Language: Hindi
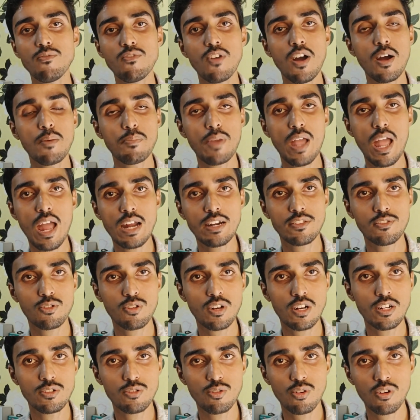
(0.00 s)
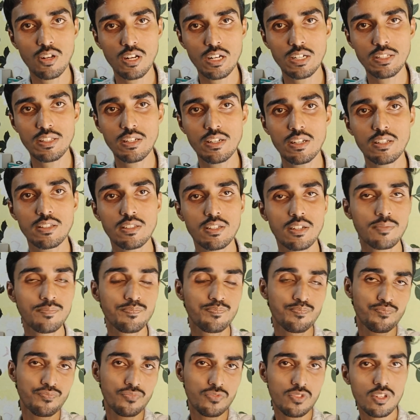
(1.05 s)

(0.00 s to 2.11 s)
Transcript: आप वहाँ पे ऐड तो कंट्रोल करते नहीं थे